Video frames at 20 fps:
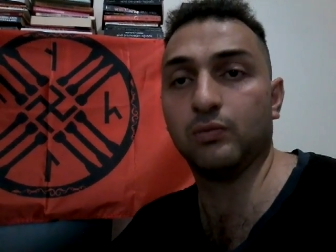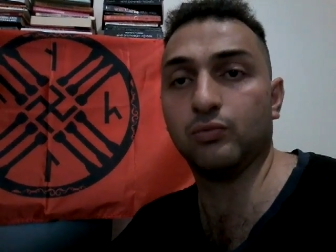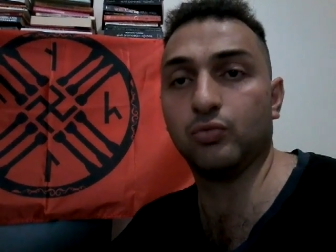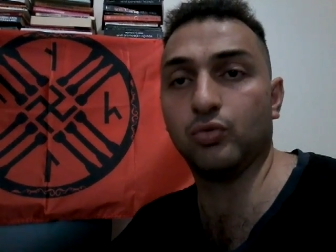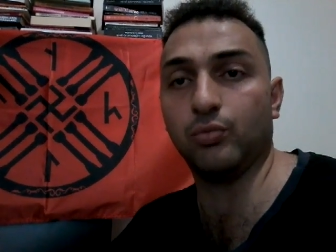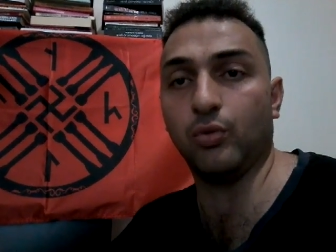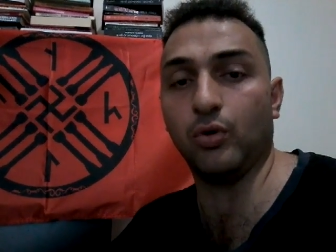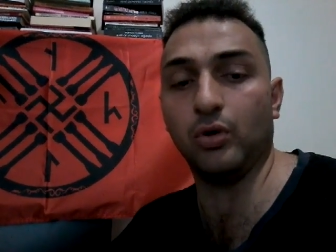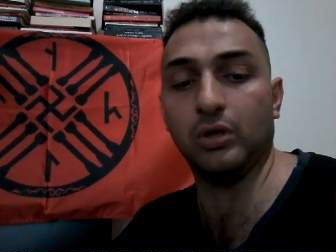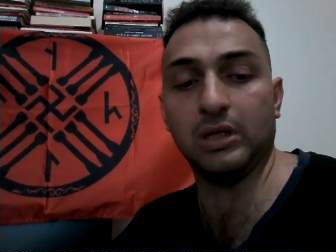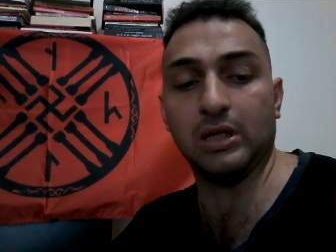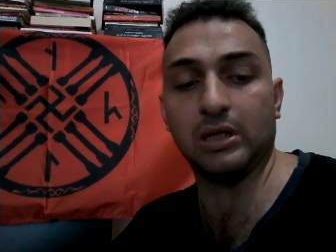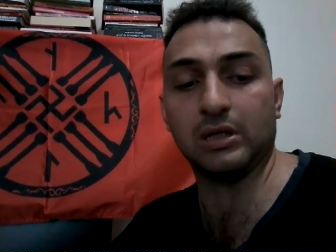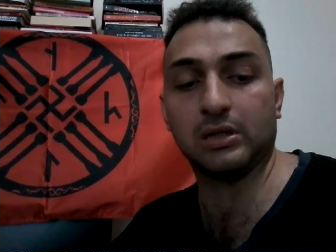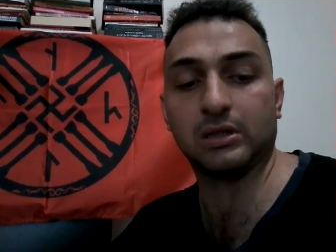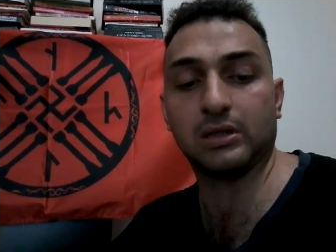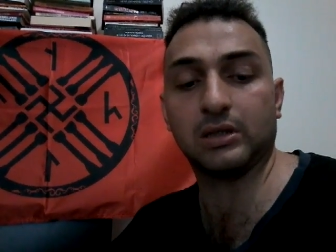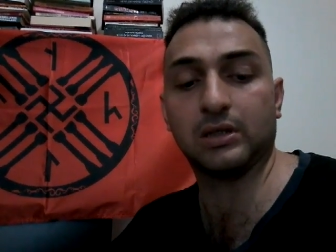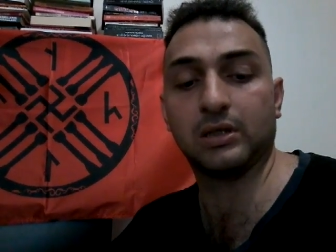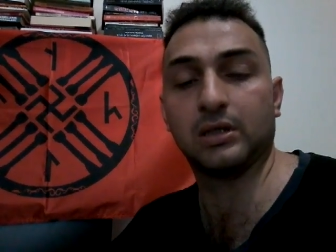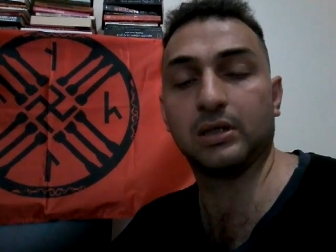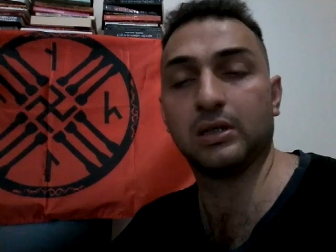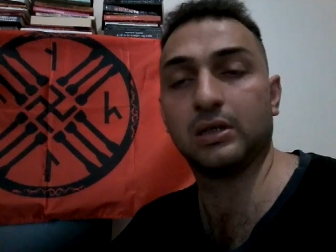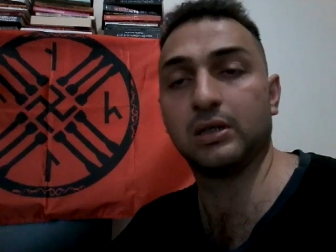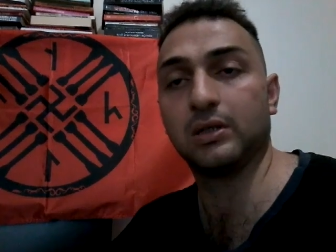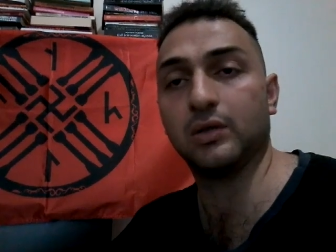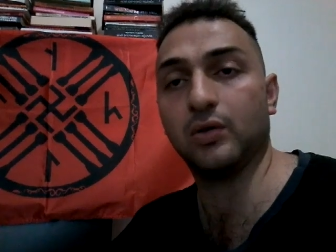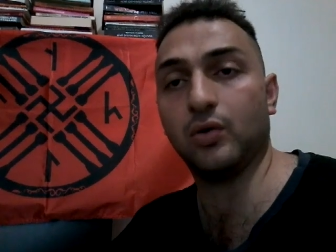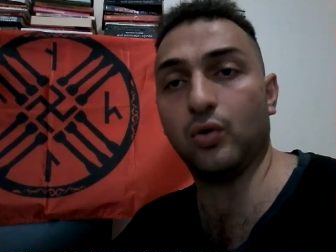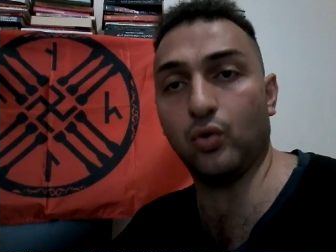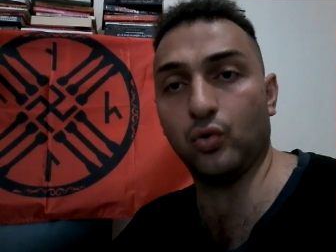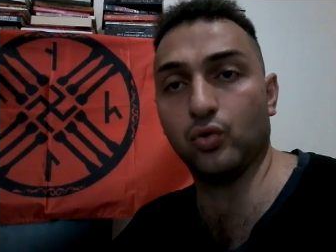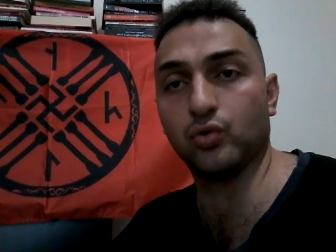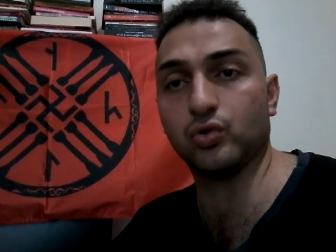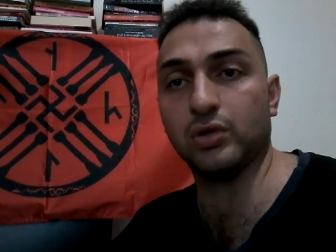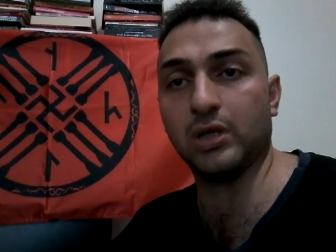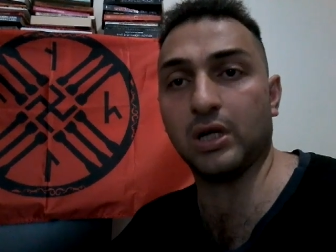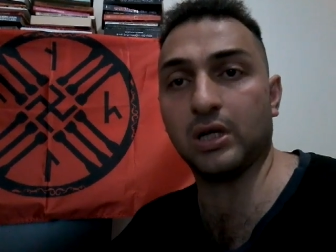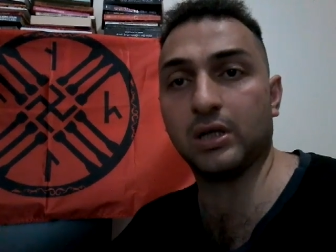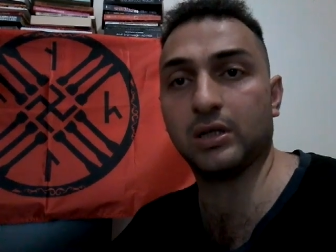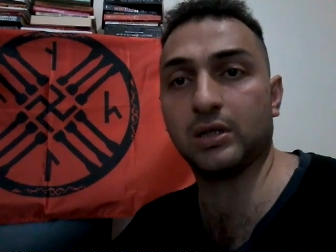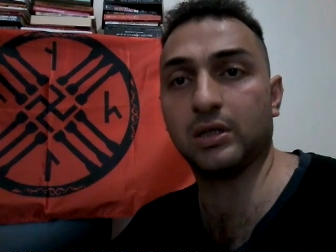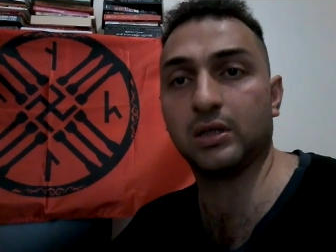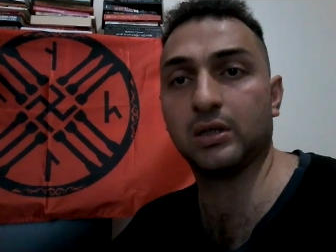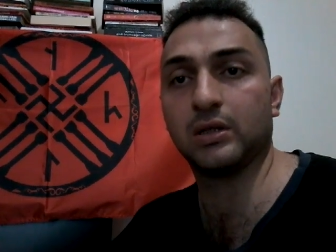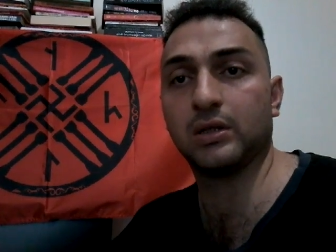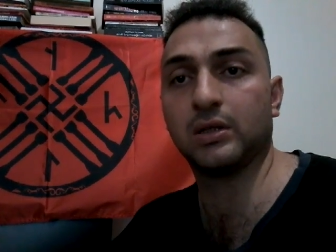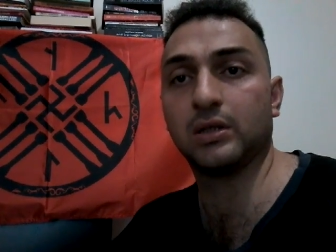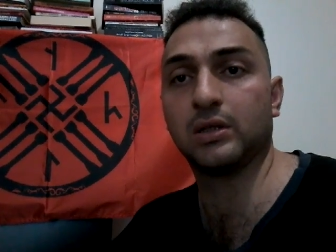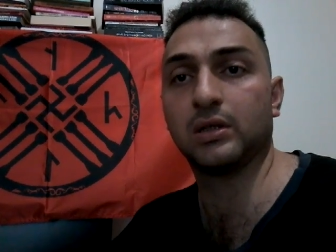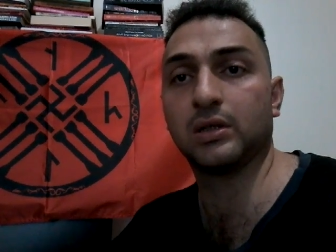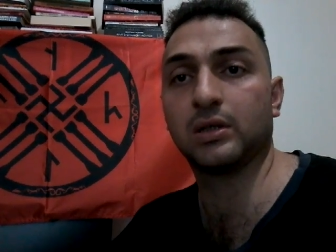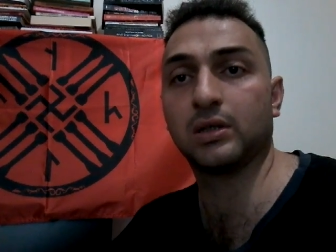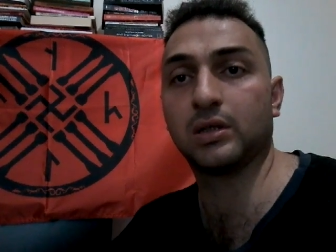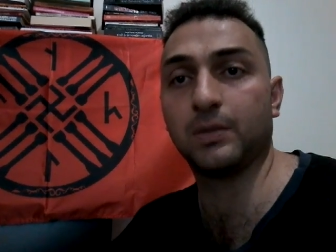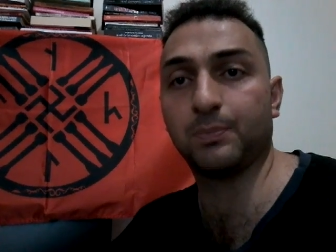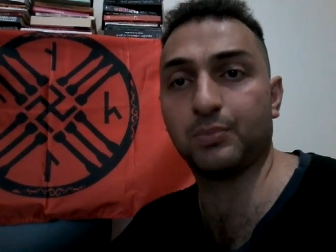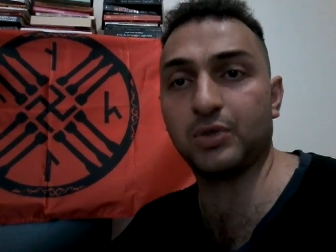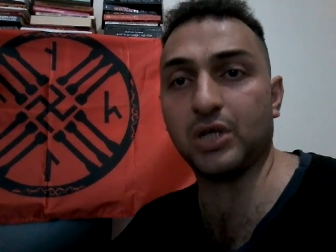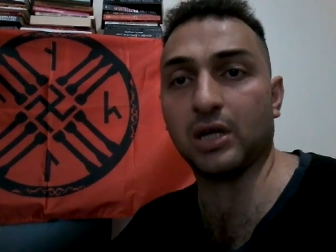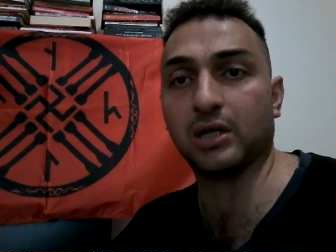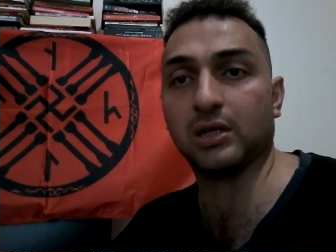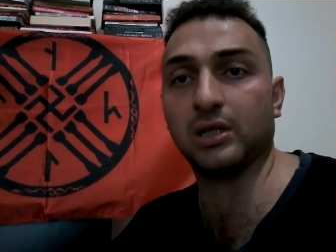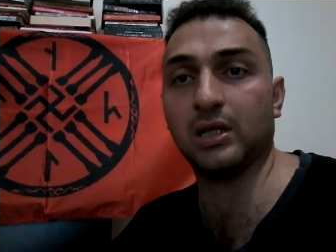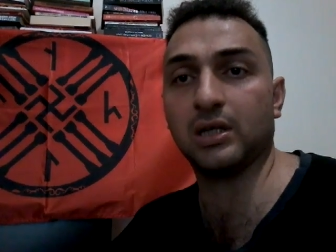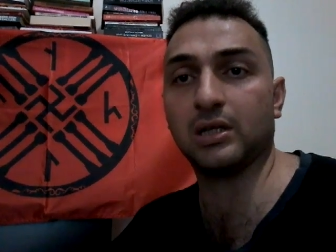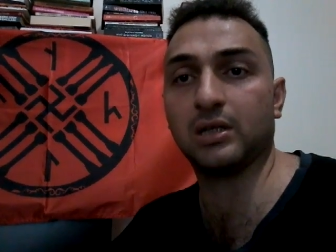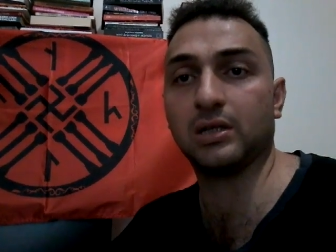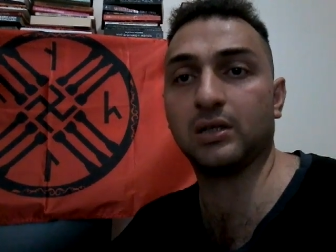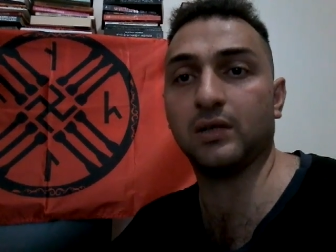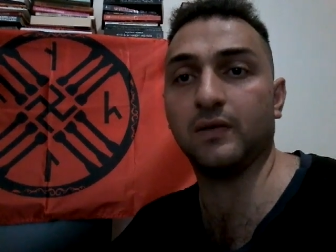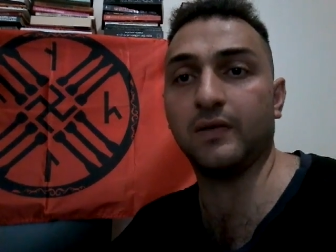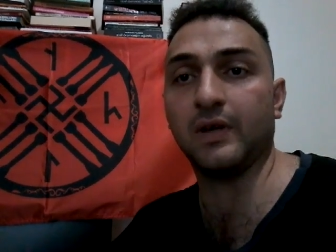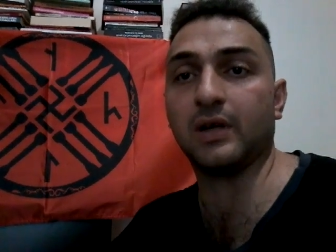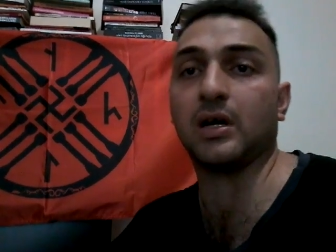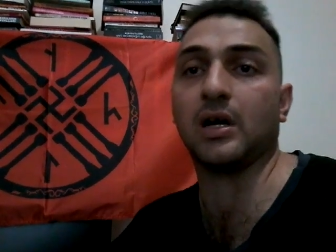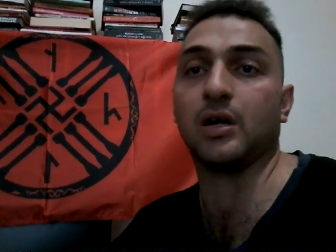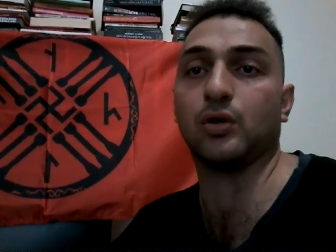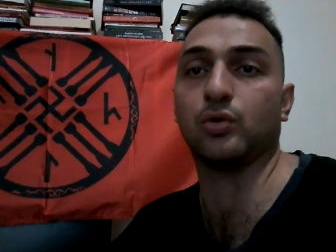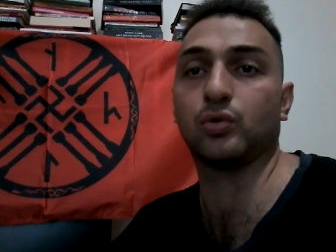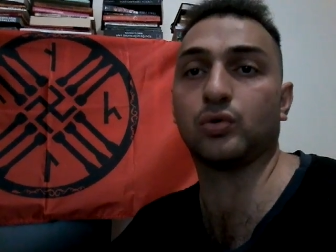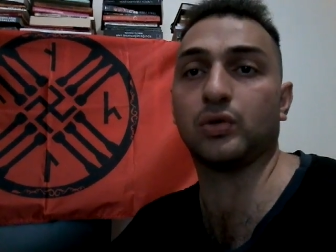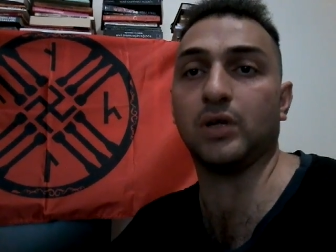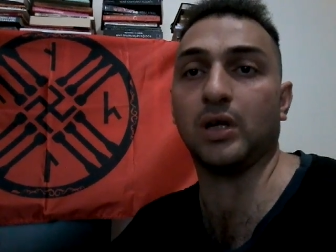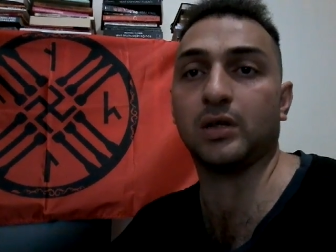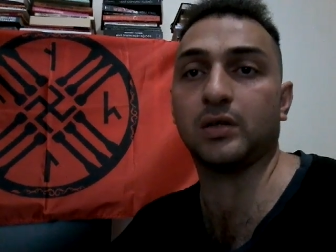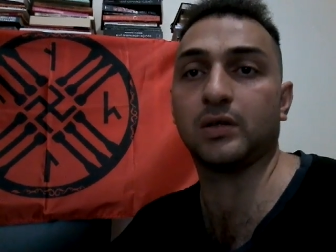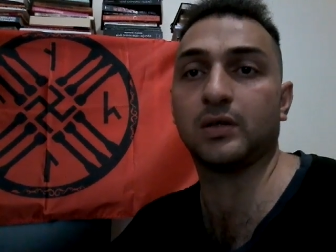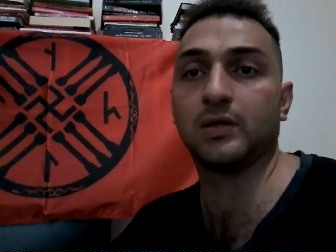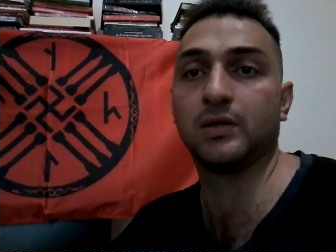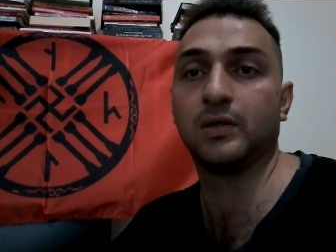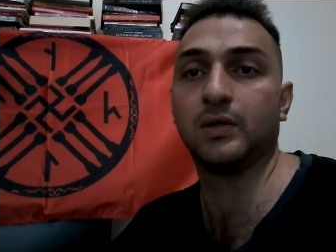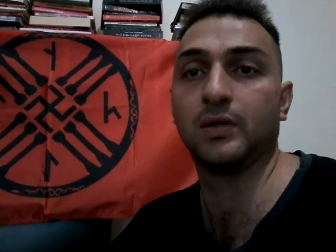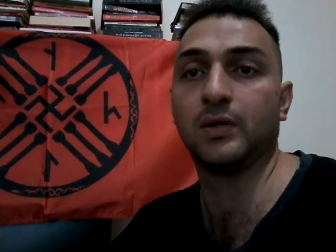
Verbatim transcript: Bu boylar Oğuzlar, Kıpçaklar ve Karluklar.